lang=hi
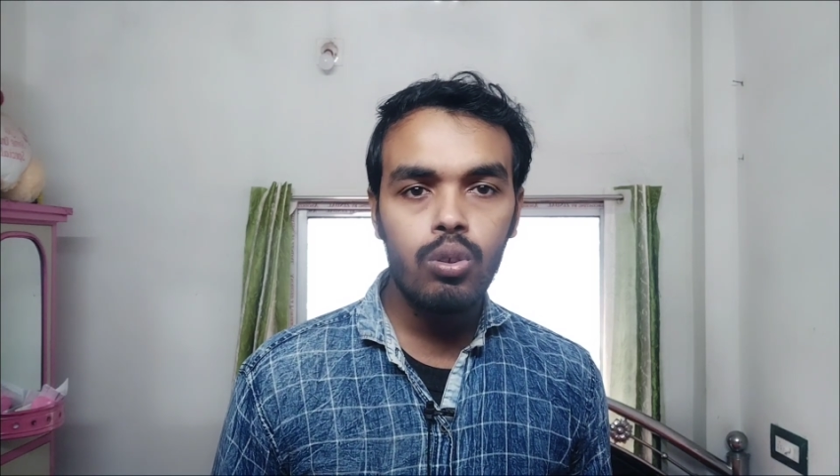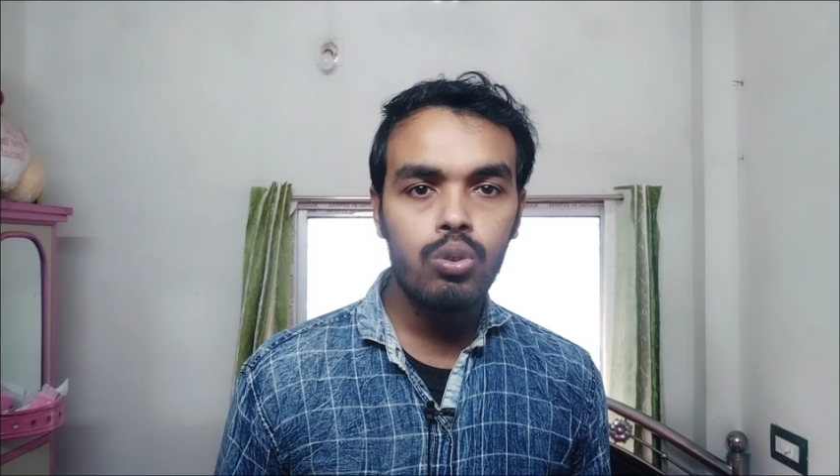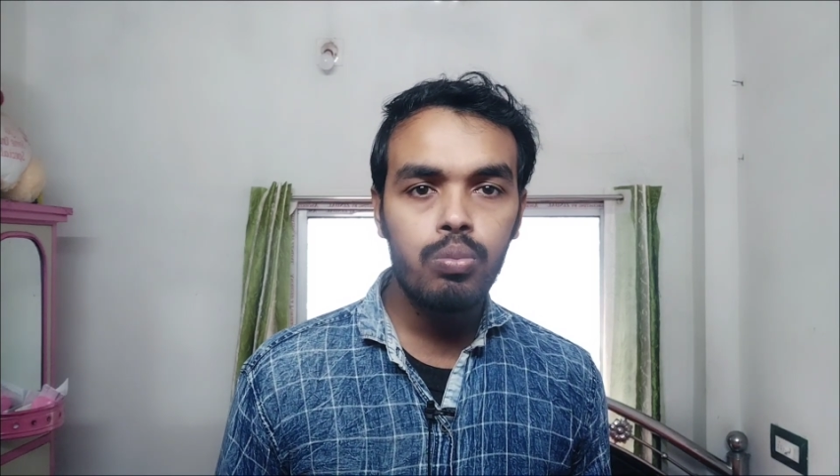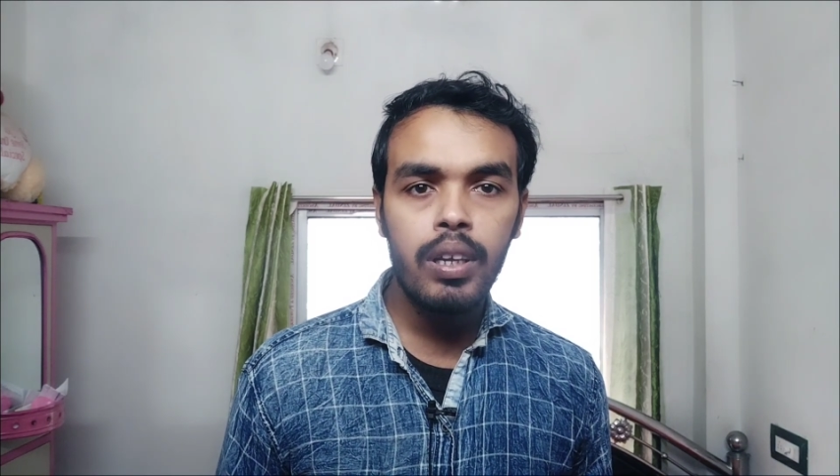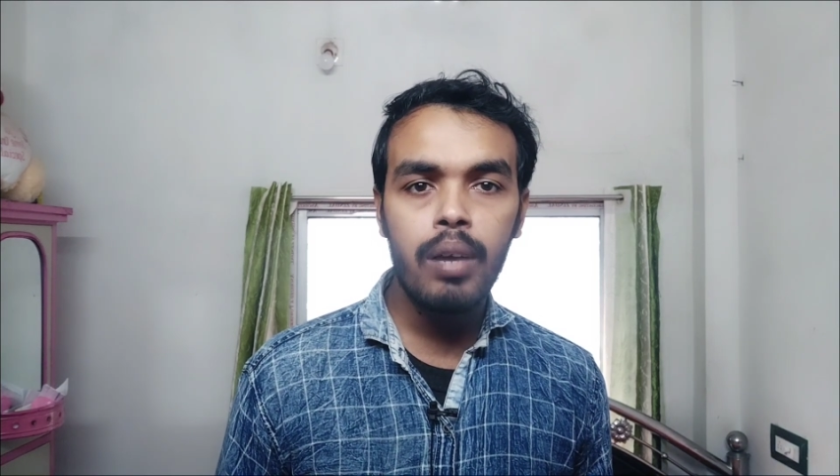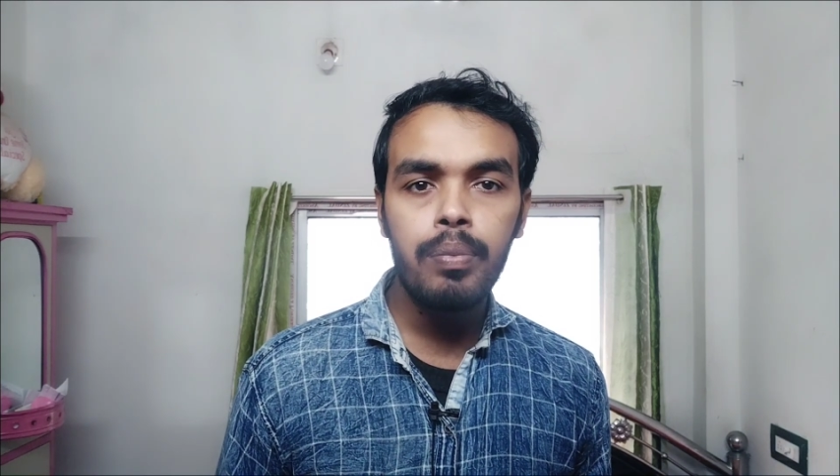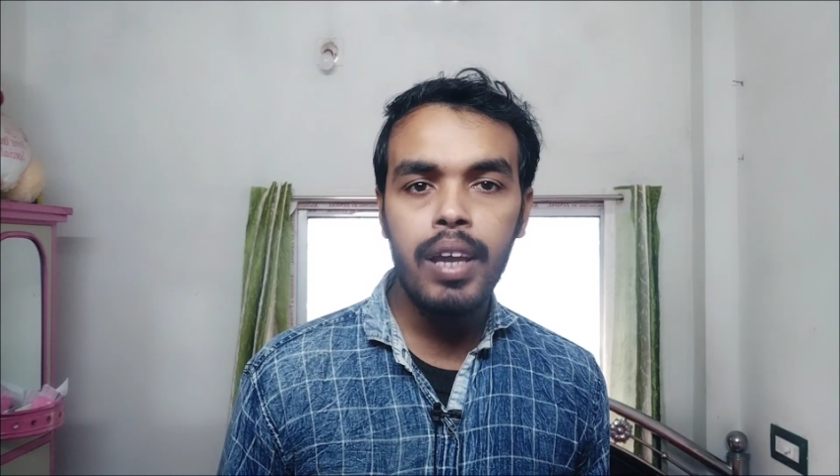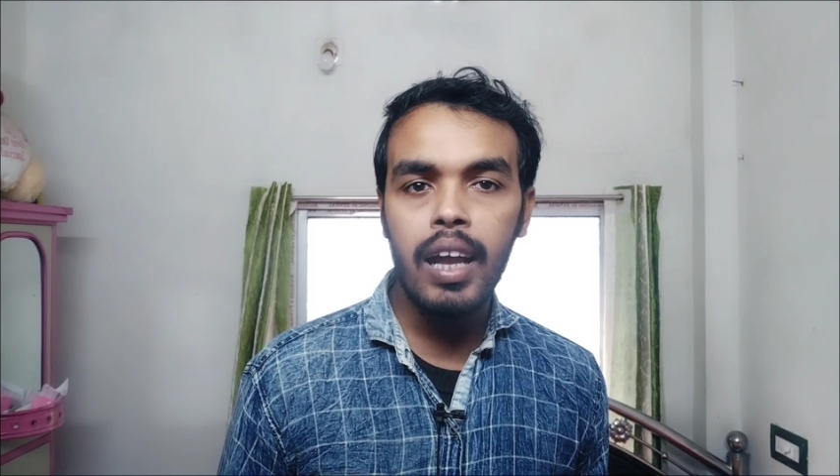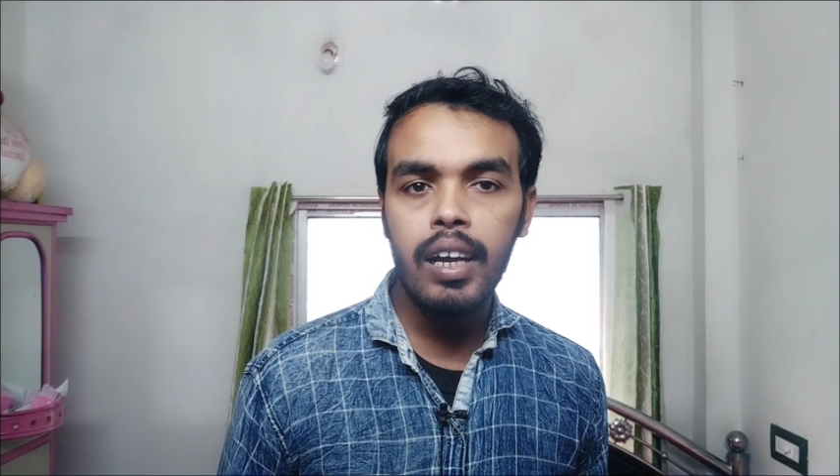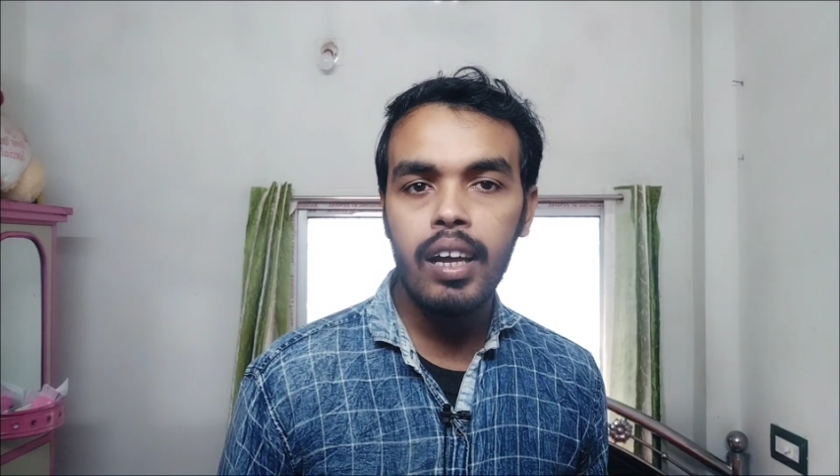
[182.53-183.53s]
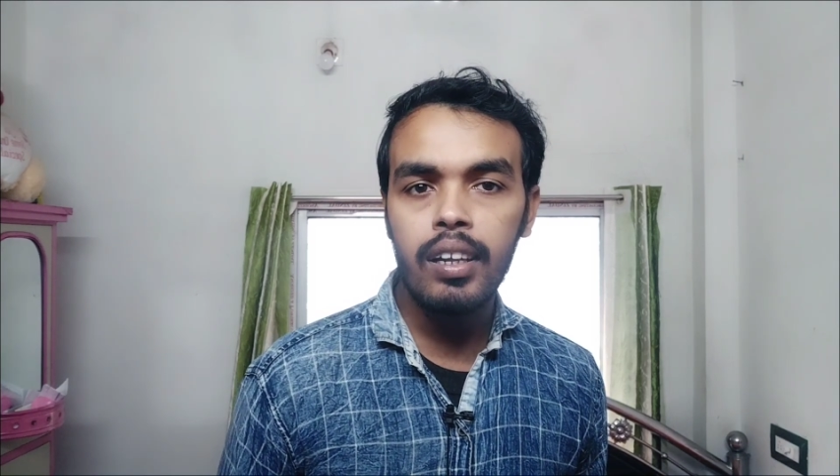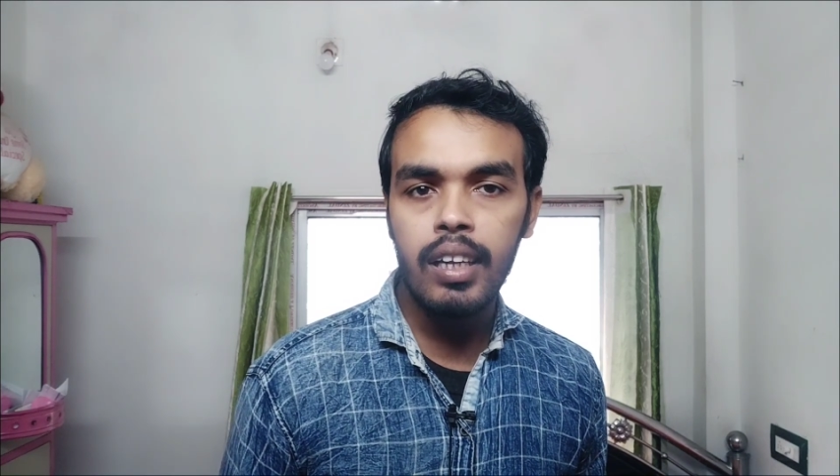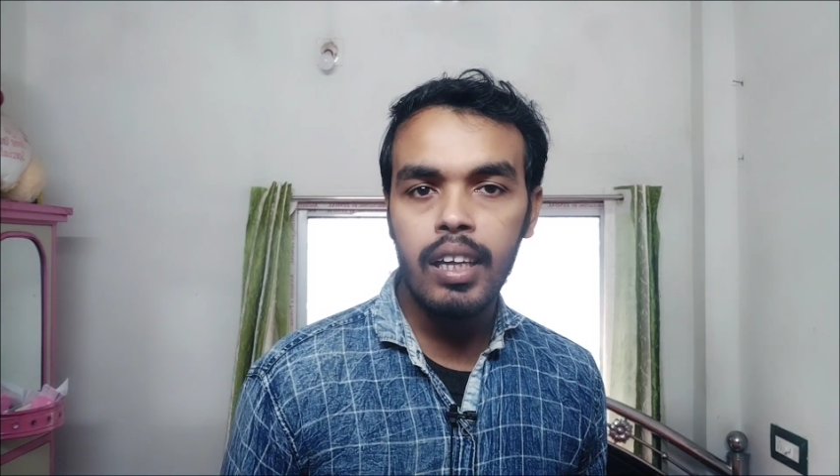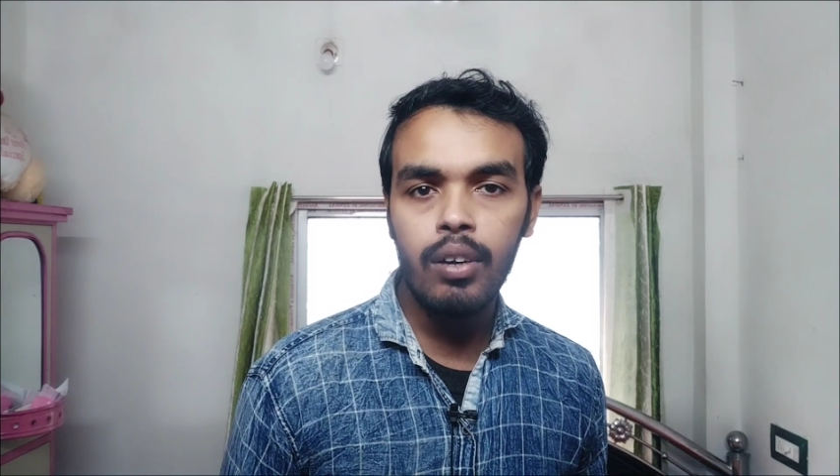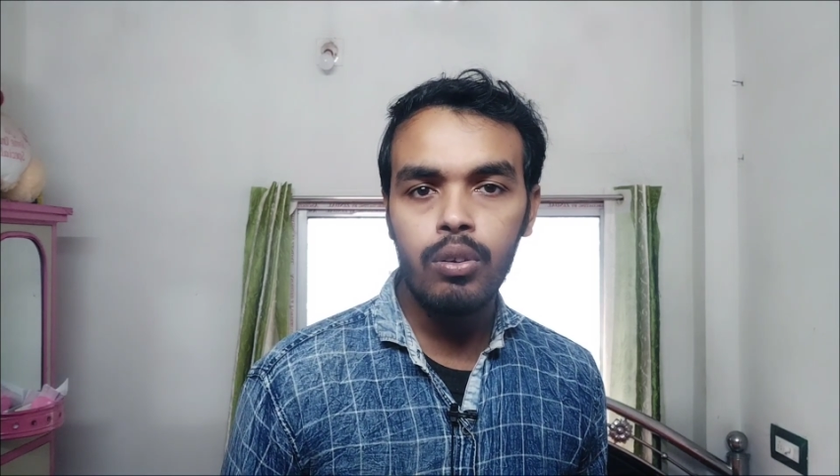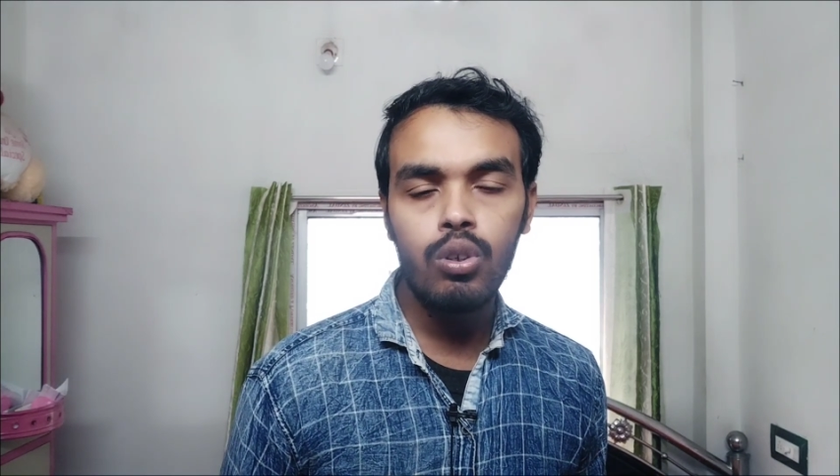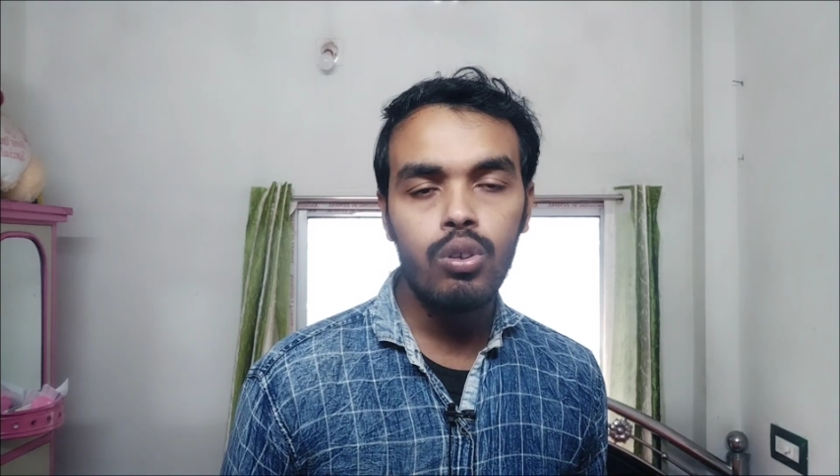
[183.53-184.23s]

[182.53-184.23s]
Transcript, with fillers: तो उसमें आप क्या क्या लेआउट